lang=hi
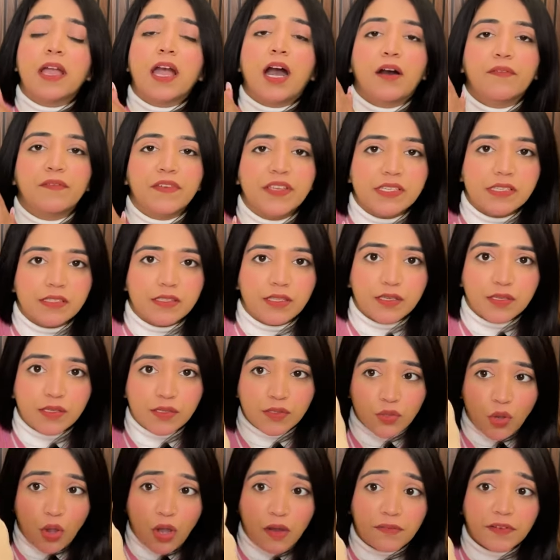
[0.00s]
काफ़ी ज़्यादा
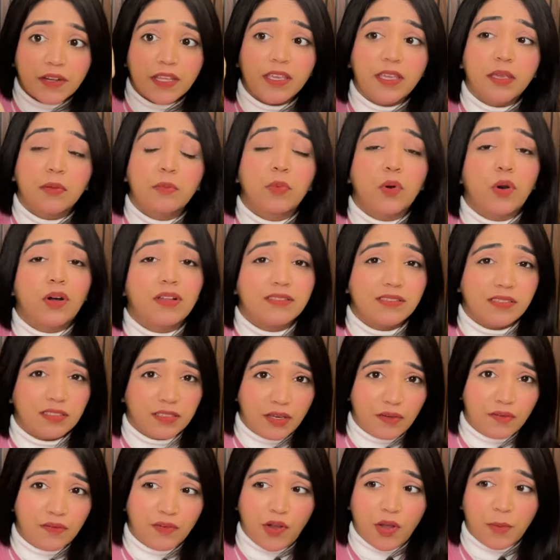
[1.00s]
सॉफ्ट है बहुत
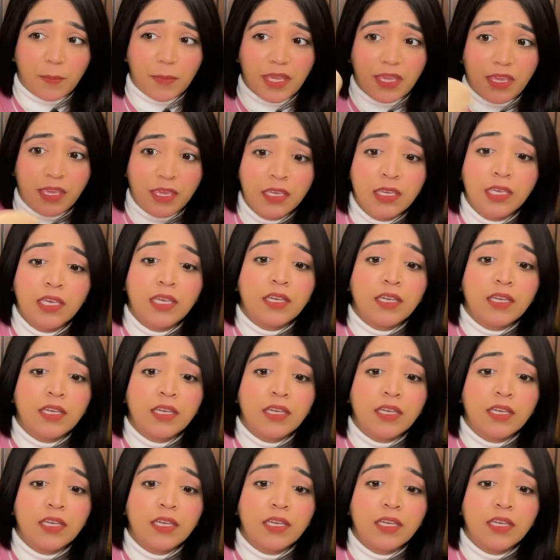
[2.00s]
ज़्यादा वार्म है